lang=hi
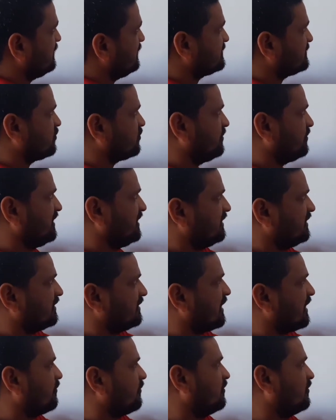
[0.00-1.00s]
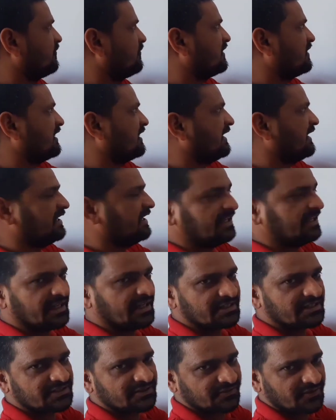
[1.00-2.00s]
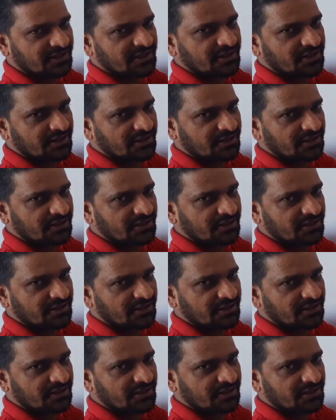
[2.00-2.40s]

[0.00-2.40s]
इसको भी राउंड ऑफ करना है नियरेस्ट वन